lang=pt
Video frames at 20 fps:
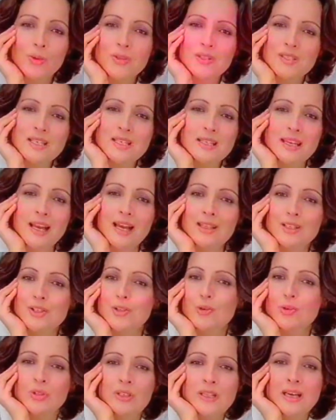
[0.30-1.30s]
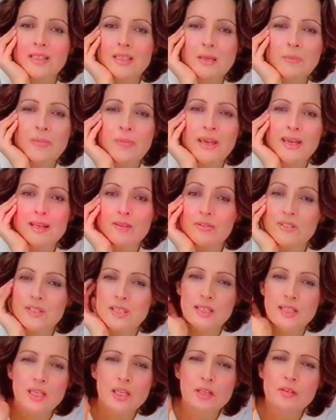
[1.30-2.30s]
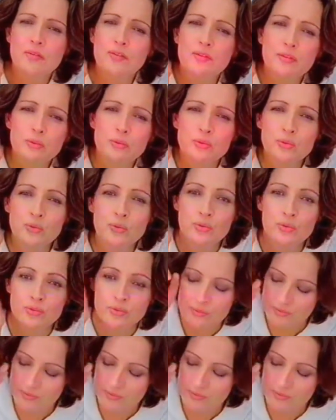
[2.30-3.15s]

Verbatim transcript: Quando se trata de cuidar da pele, você tem que ir fundo.